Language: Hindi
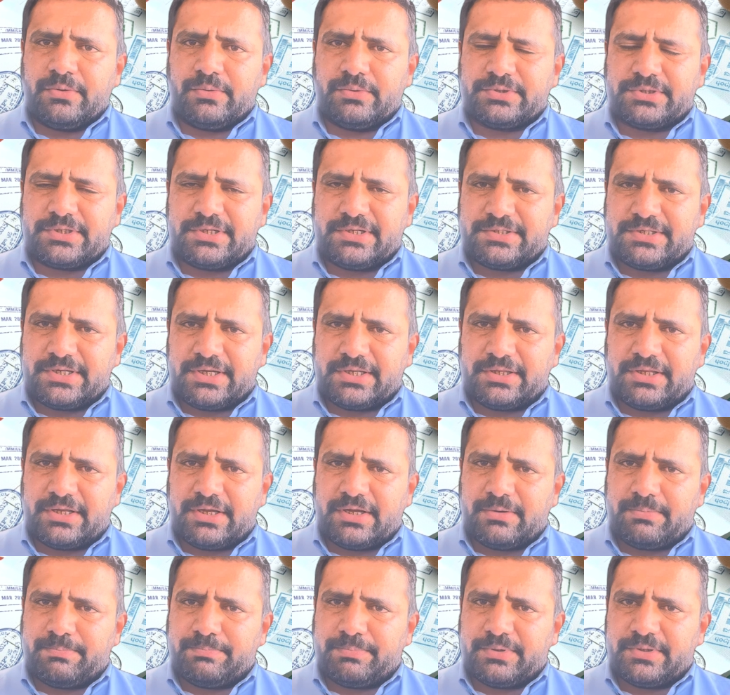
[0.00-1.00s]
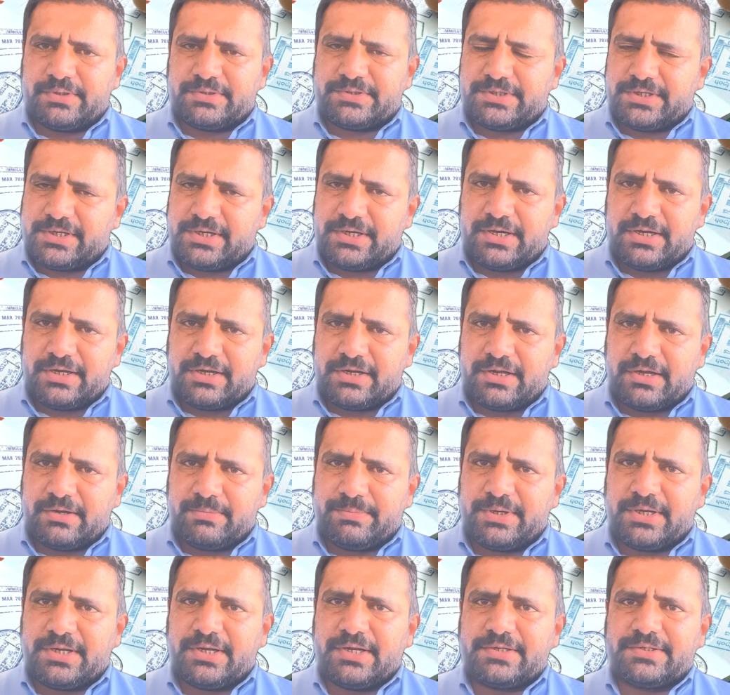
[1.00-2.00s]
उसके साथ आप श्रीलंका
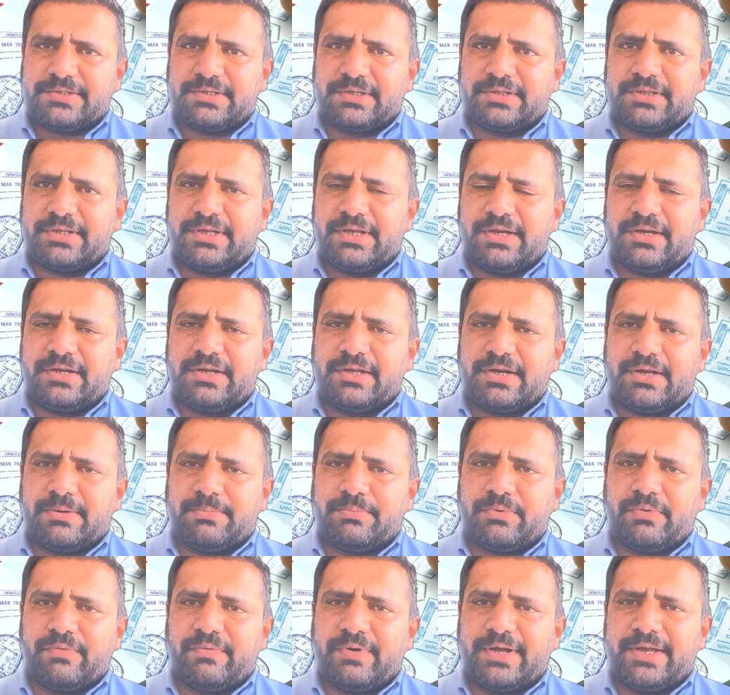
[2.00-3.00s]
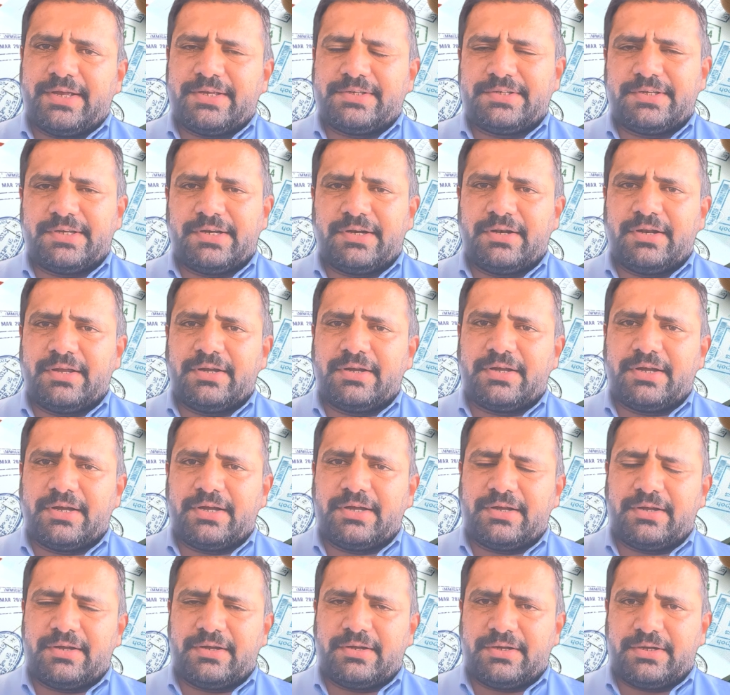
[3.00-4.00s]
भी कर सकते हैं अगर आपको वाया श्रीलंका